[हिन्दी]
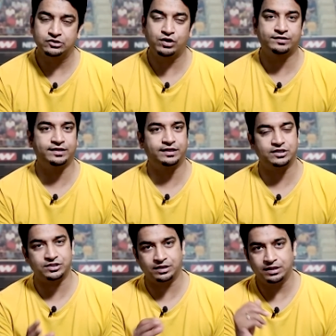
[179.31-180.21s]
श्रेय अय्यर
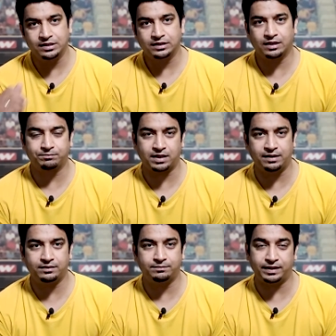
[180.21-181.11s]
की जगह
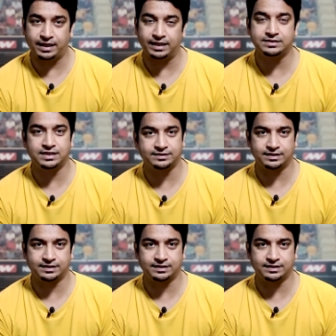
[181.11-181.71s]
कप्तान बनाया जा